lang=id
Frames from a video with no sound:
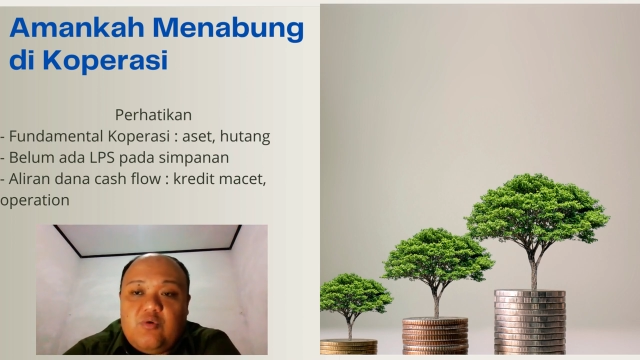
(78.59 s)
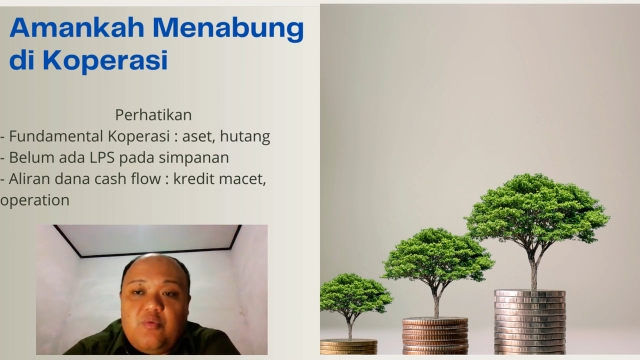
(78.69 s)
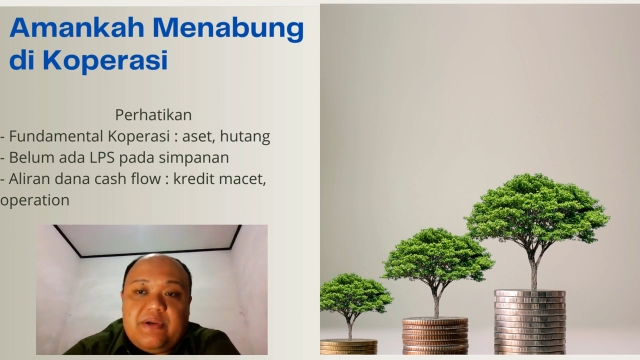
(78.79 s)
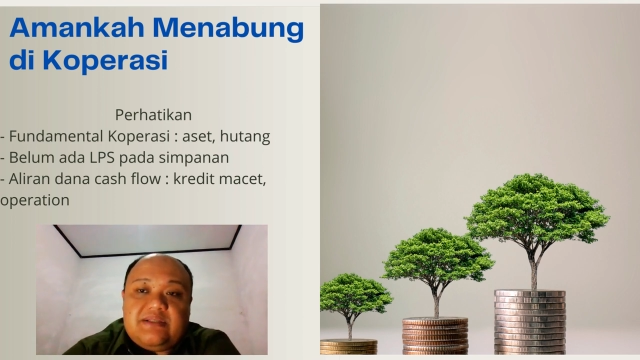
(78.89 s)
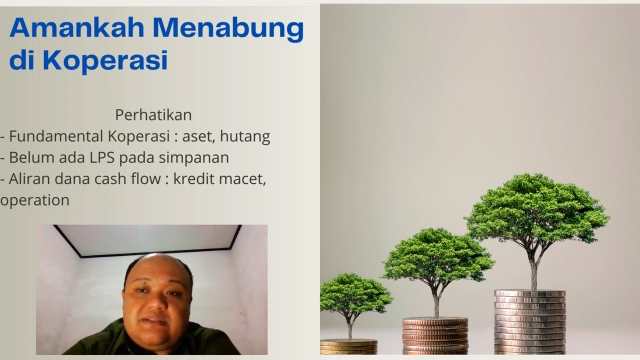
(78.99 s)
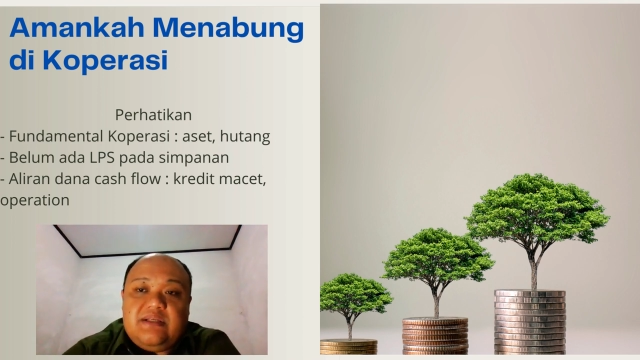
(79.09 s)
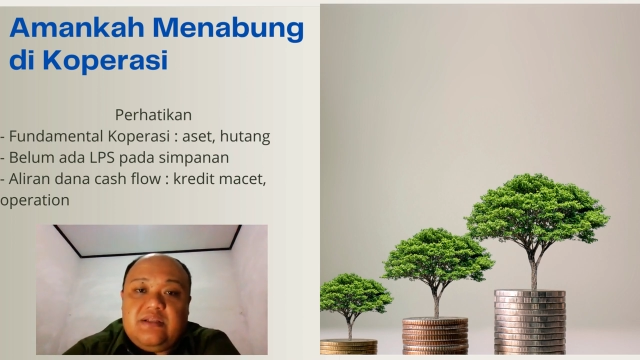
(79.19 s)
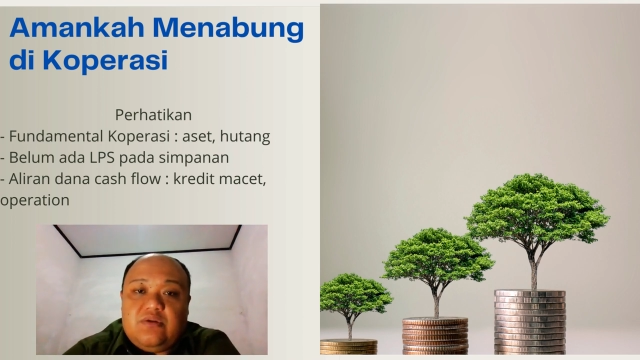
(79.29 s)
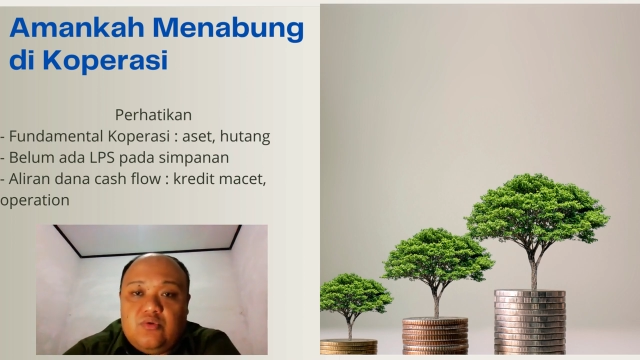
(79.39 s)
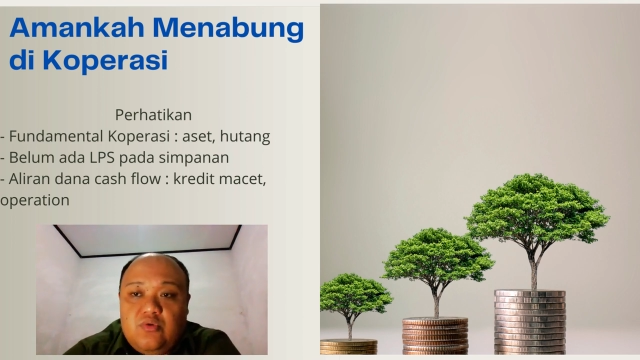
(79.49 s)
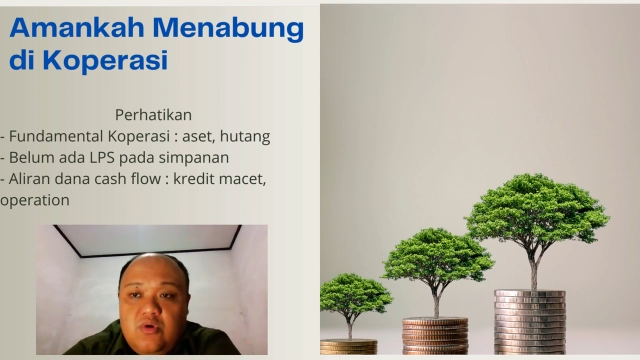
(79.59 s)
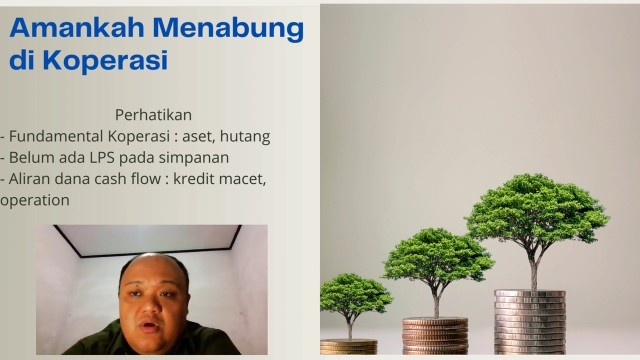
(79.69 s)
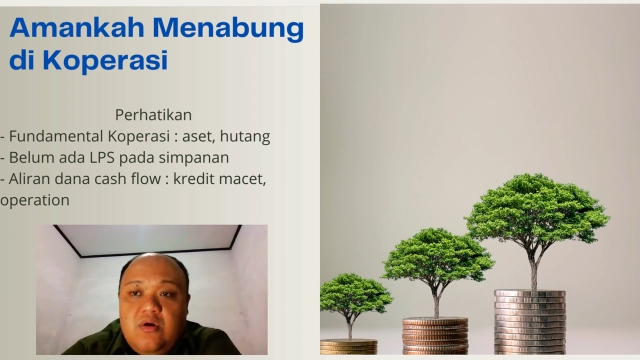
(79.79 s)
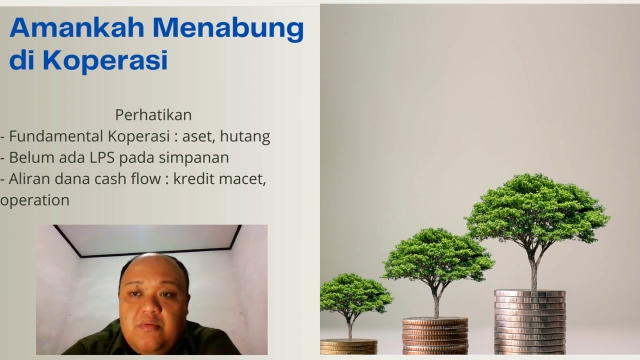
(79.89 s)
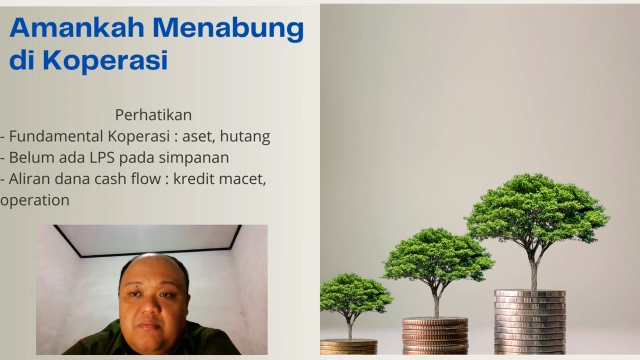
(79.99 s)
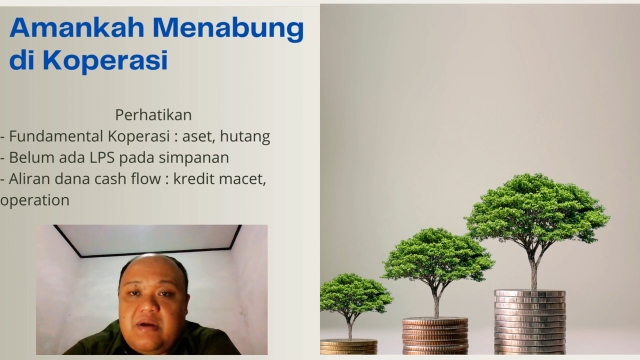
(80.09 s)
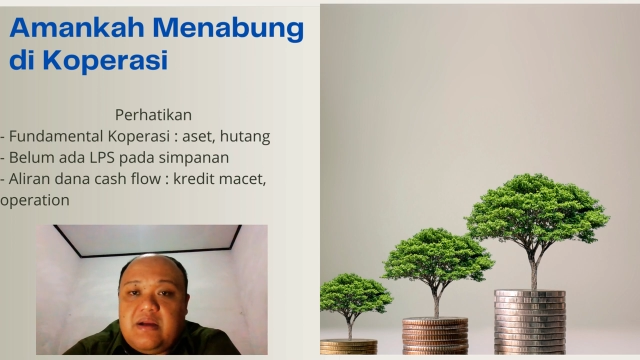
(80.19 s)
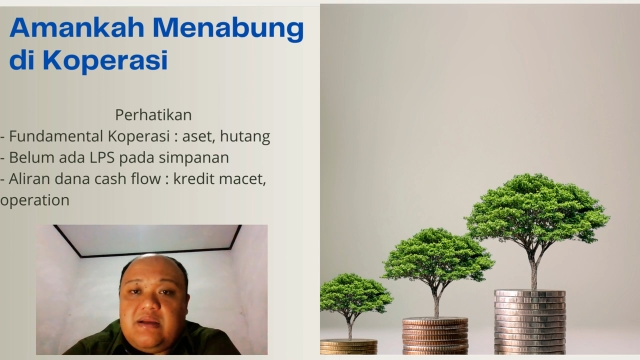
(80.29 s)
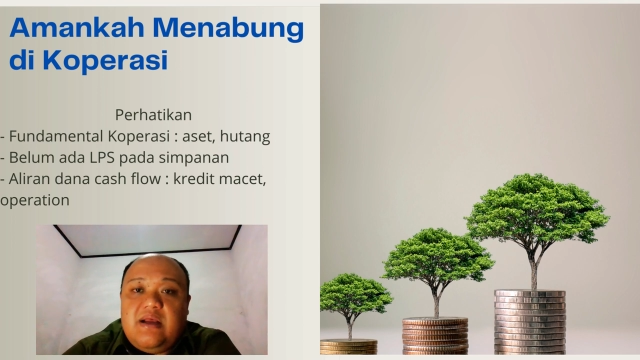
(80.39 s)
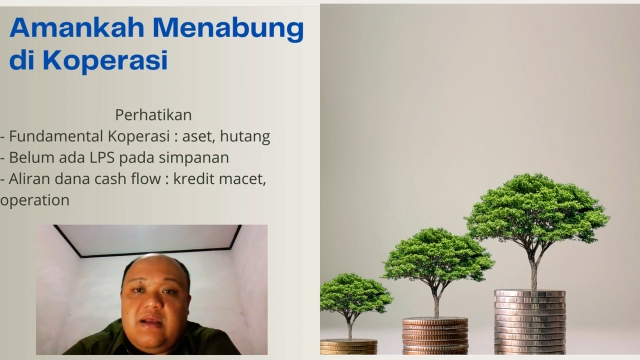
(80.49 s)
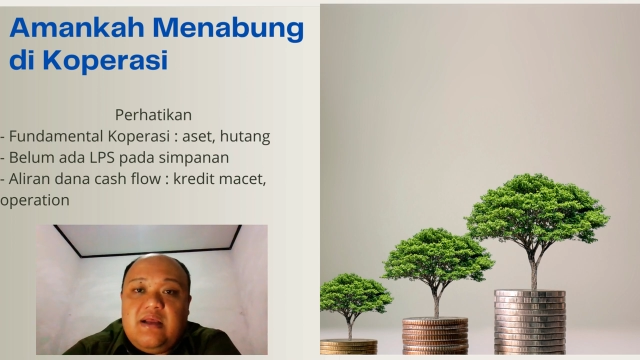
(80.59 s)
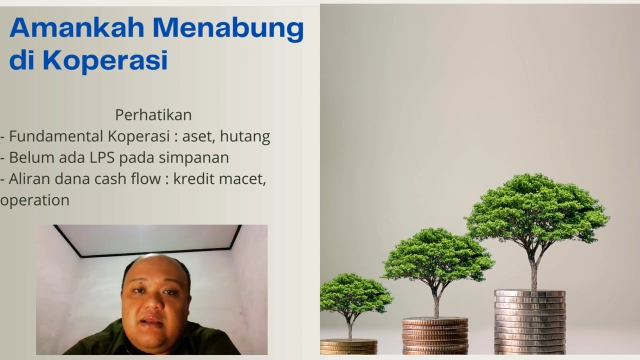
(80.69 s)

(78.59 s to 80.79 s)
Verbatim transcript: koperasi itu, maka